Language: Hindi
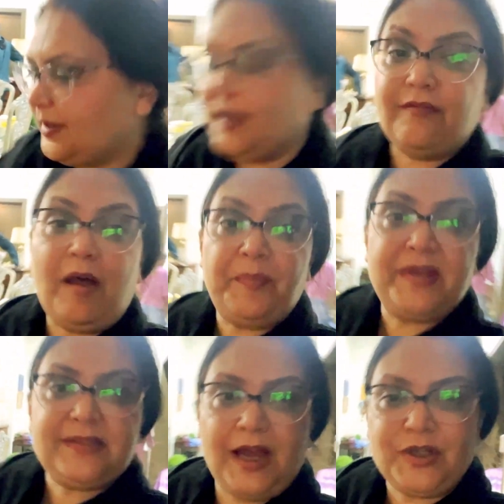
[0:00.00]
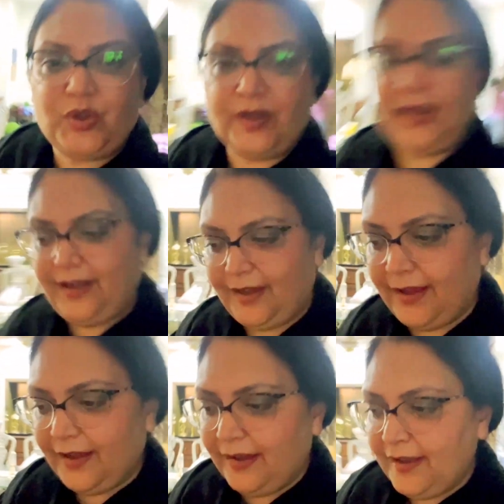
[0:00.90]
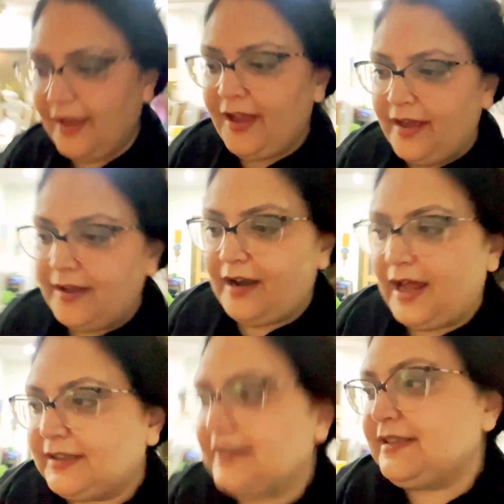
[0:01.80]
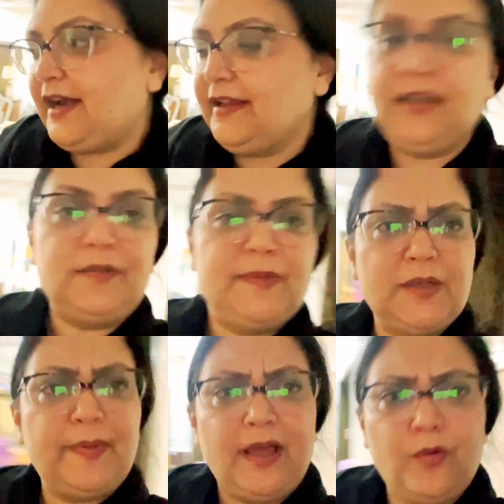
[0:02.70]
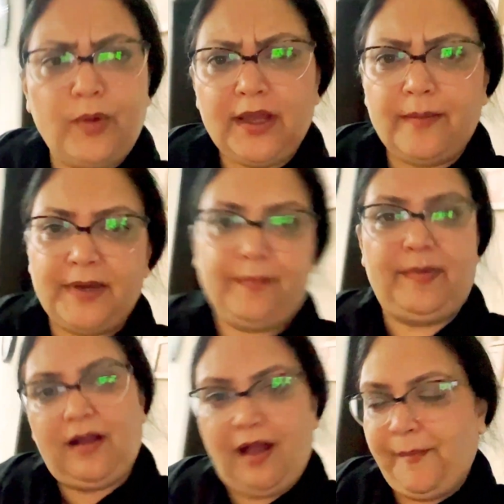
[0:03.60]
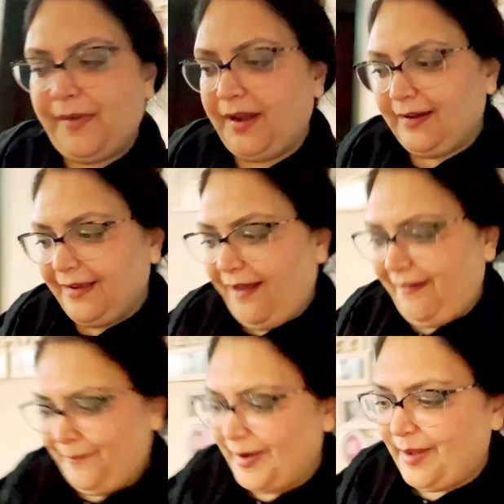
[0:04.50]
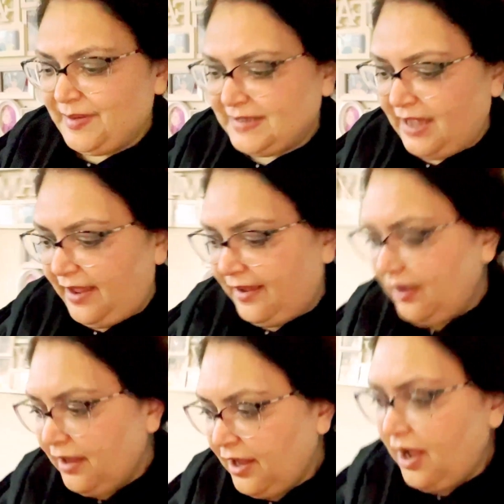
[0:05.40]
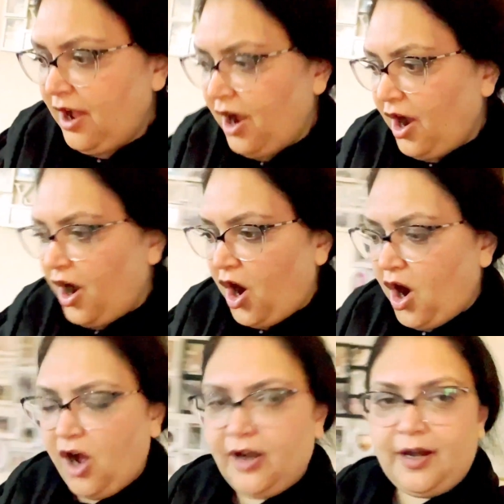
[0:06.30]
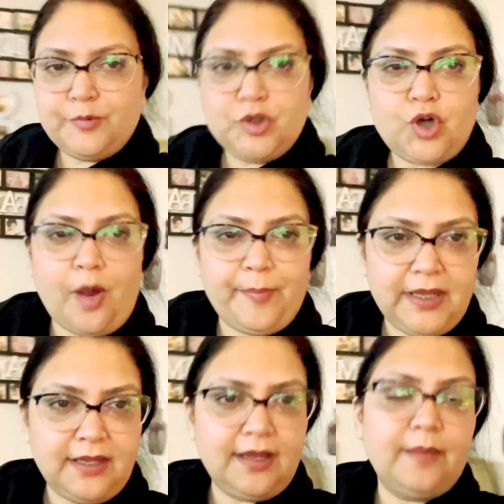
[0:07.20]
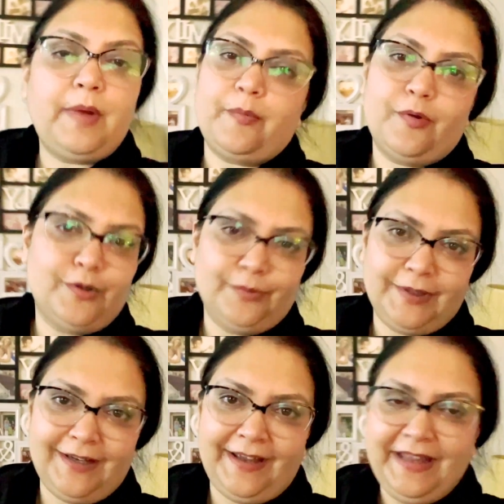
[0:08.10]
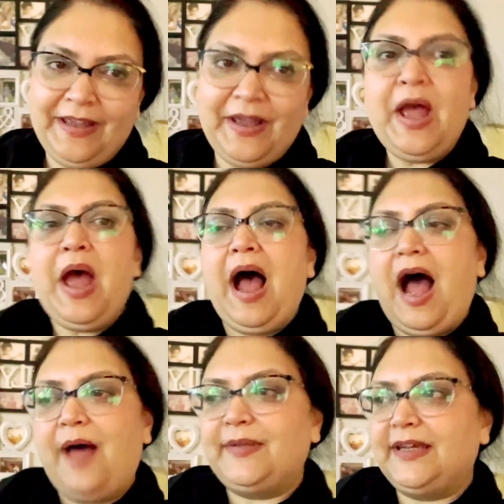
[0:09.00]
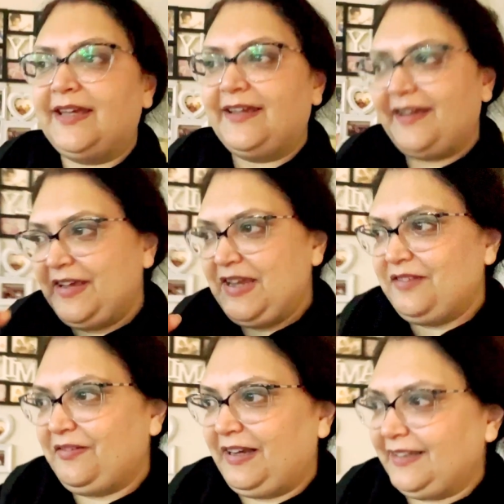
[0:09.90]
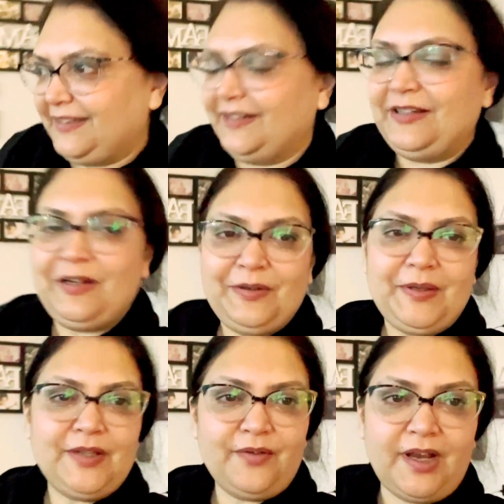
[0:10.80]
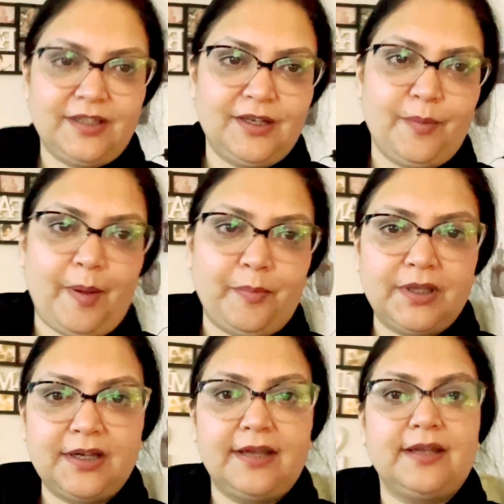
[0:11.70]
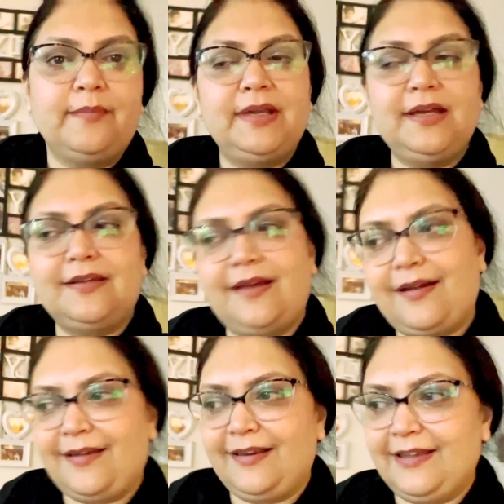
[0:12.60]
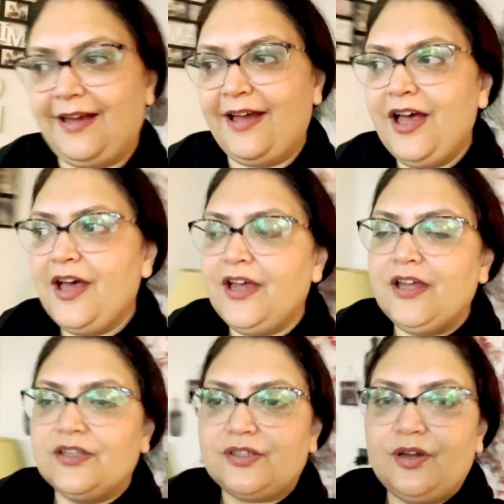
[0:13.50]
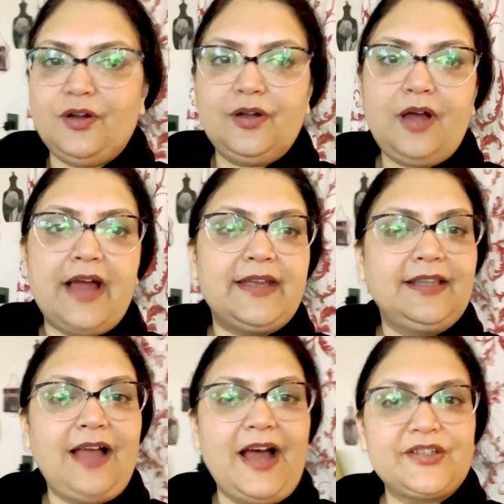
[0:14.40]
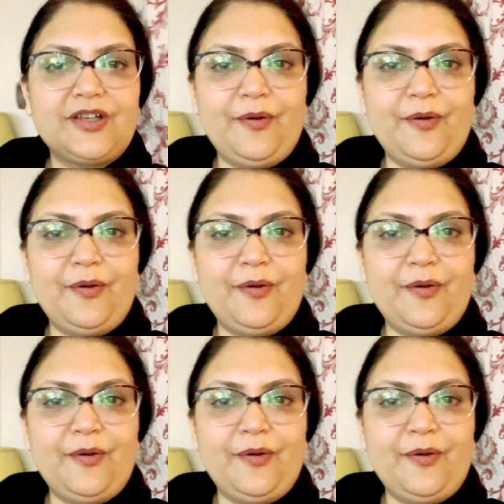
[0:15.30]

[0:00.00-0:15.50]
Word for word: घर वापस आ चुके हैं रात के साढ़े दस बजे बड़ा क्विक हमने अपना काम कर लिया बड़ा मज़ा आया और अब जो शॉपिंग की है हम आपको क्यों दिखाएं आप देखेंगे ईद वाले दिन ईद वाले दिन हम आपको दिखाएंगे हमने क्या क्या लिया सो so, हाँ ये था आज का